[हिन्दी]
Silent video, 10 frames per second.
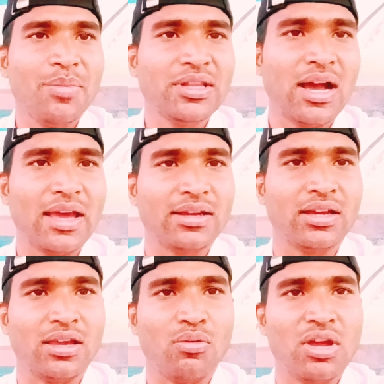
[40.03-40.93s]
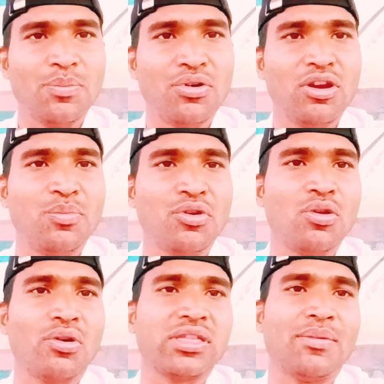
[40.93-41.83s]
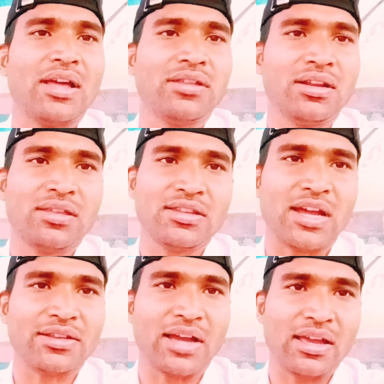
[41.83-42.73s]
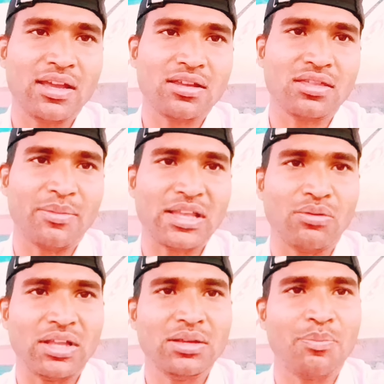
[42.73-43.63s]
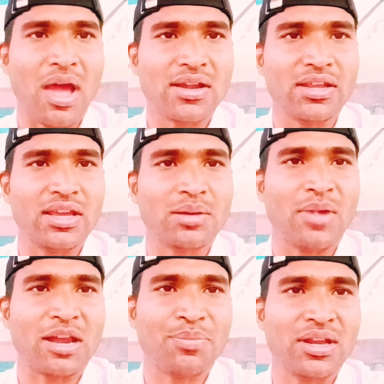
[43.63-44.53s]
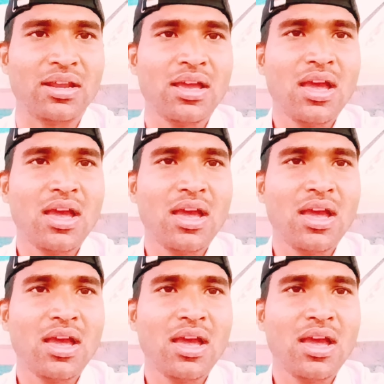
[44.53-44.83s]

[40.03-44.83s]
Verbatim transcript: विधायक हैं वहीं फूलपुर लोकसभा सीट से चर्चाएं हैं कि समाजवादी पार्टी एक बार फिर